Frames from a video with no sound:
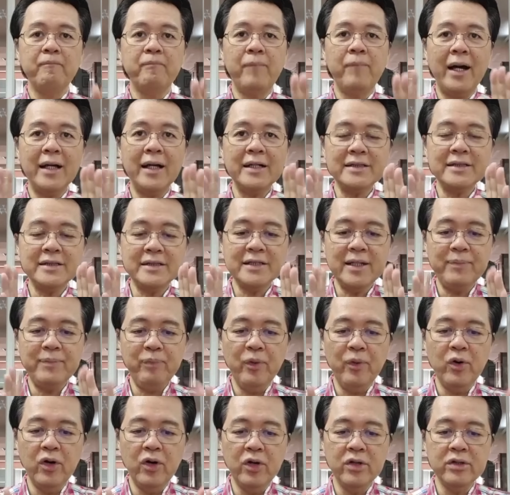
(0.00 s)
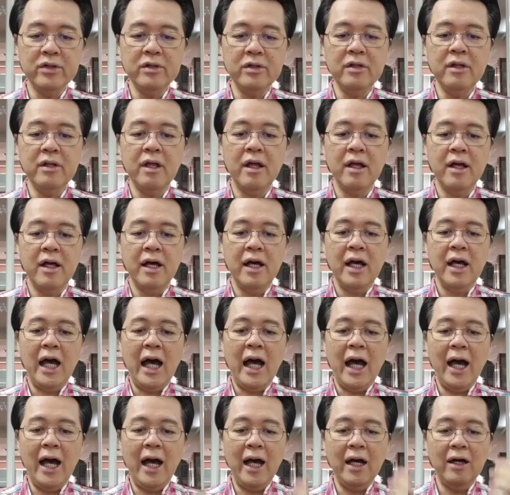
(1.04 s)
Pag sipon,
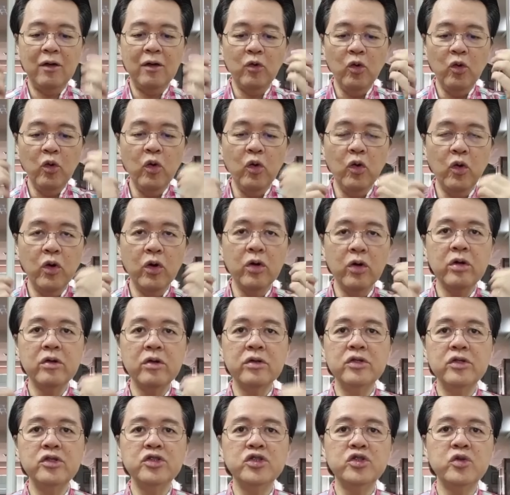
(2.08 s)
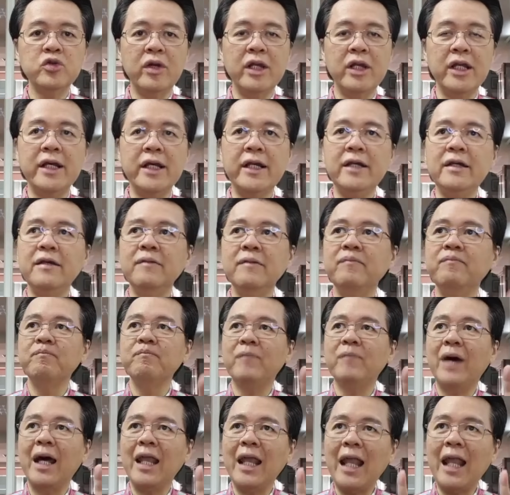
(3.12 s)
ang uhog usually
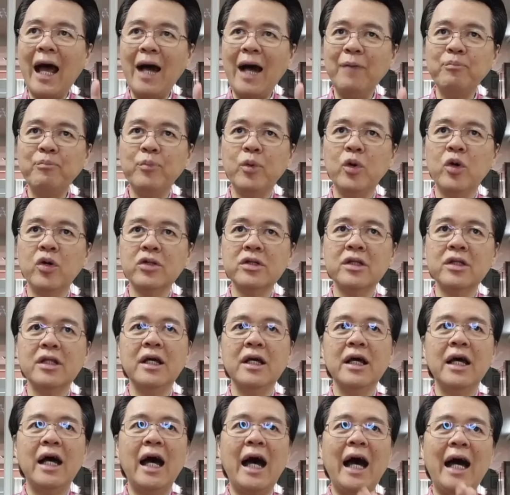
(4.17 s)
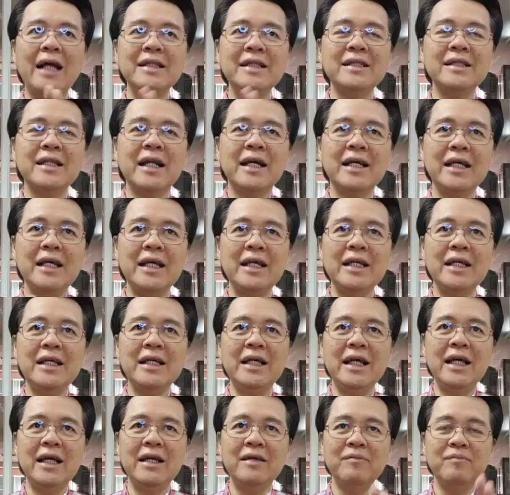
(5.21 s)
malapot at
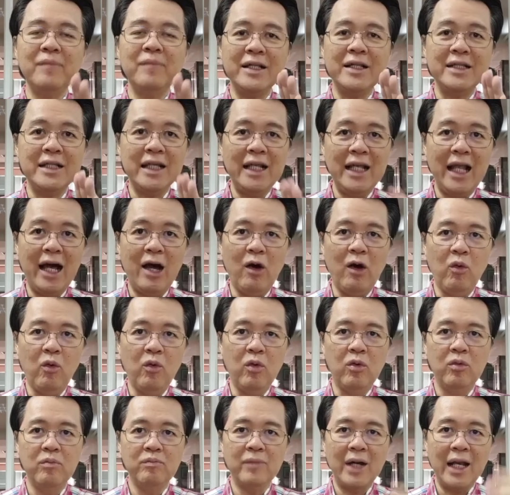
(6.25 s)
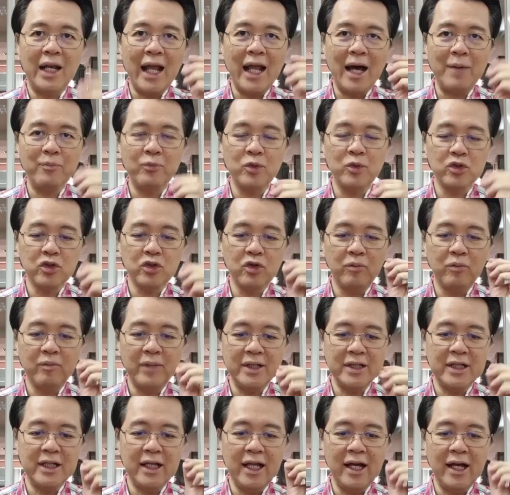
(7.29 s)
nagiging madilaw. Malapot o
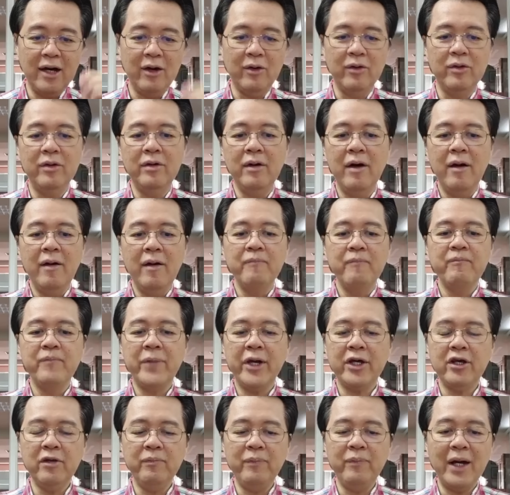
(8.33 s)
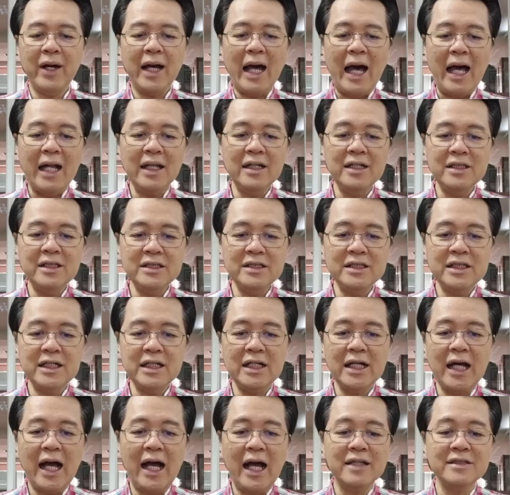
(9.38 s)
madilaw. Pero pag
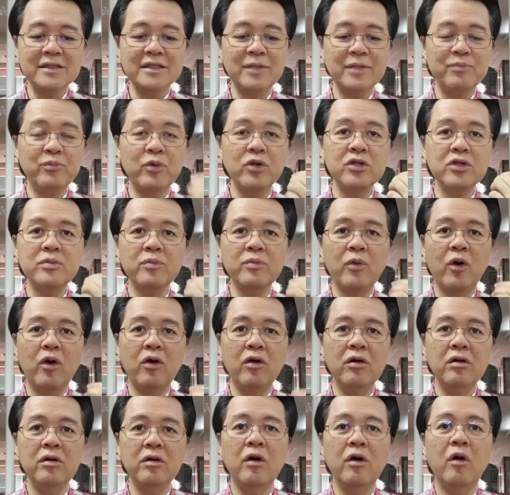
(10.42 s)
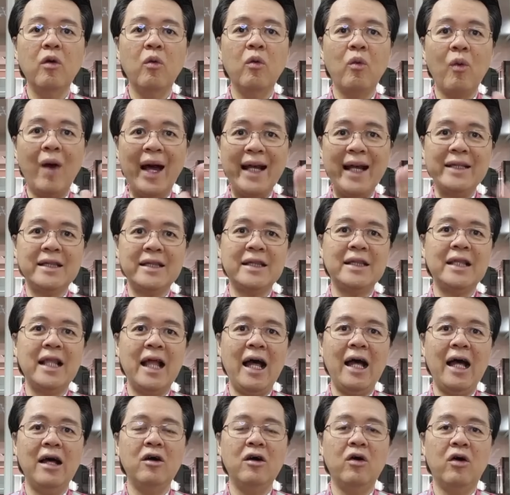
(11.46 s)
allergy, ang sipon mo, white
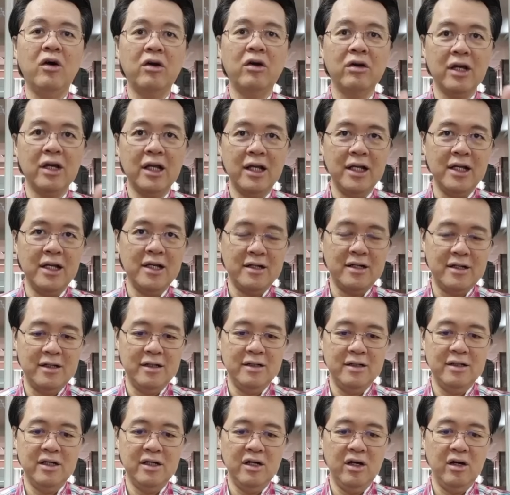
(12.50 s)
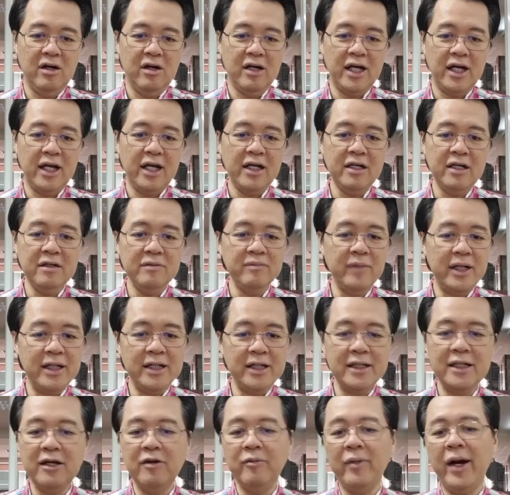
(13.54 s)
lang or clear. Okay?
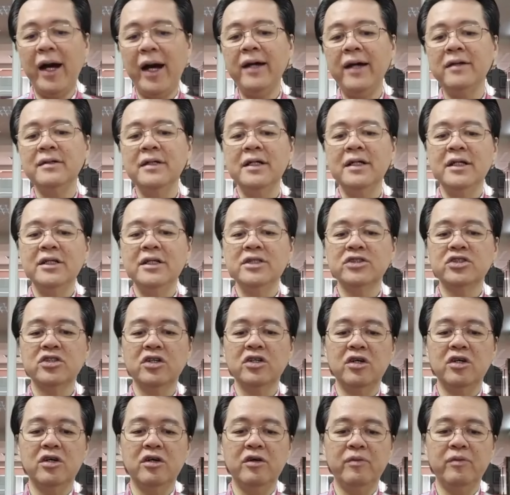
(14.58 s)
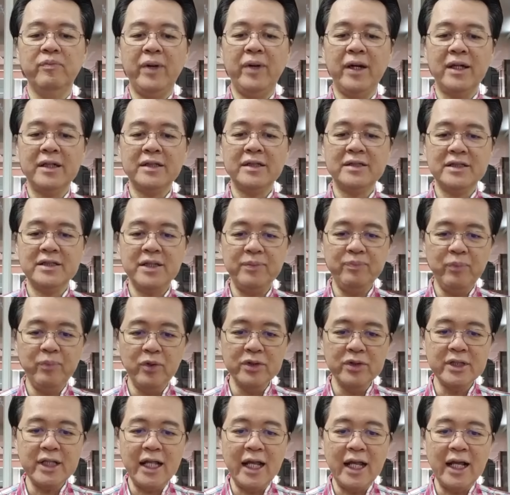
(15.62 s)
Malinaw ba? So, pag
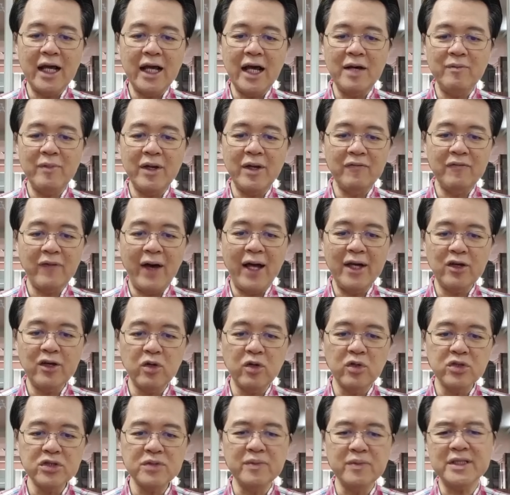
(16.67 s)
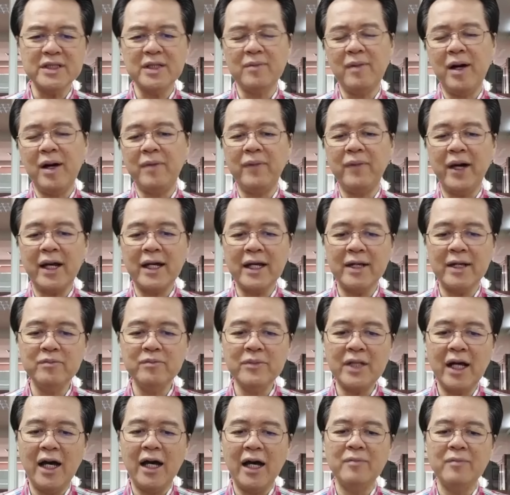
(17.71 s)
sipon talaga, may virus, masama
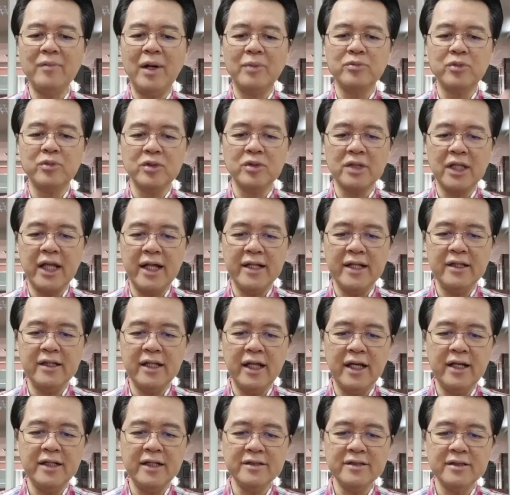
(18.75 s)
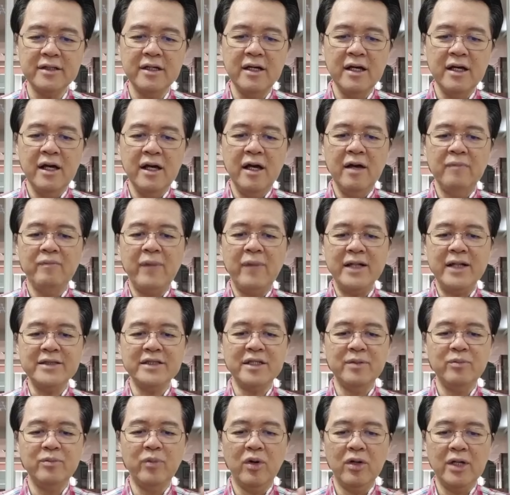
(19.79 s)
pakiramdam, up to 10 days,
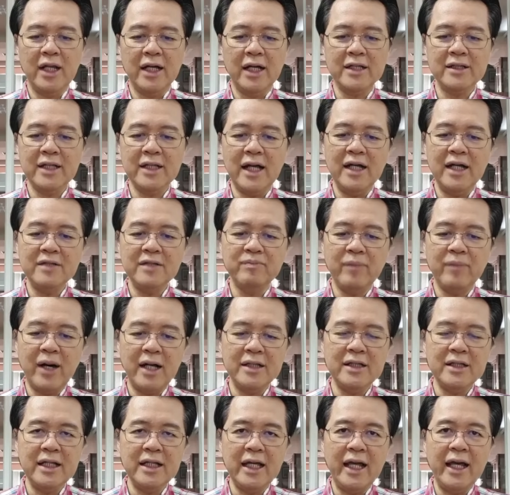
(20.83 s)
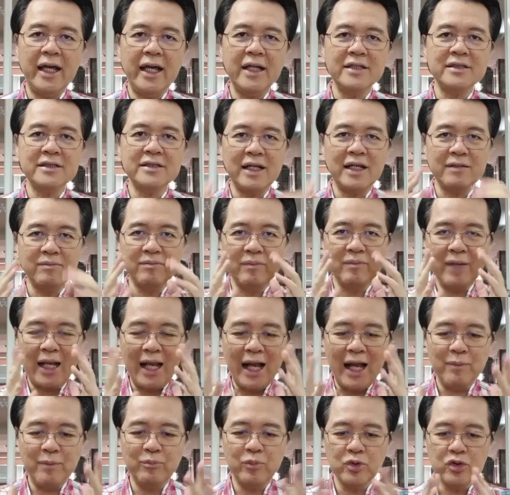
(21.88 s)
possible lagnat, body aches, at
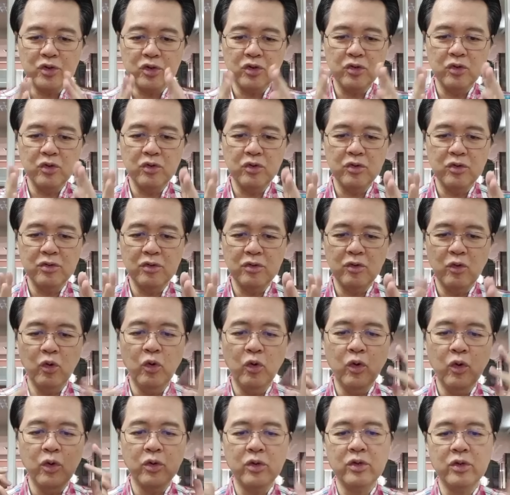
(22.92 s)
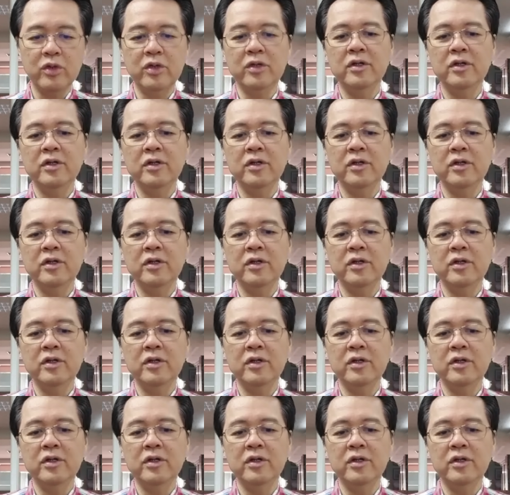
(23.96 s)
malapot yung uhog.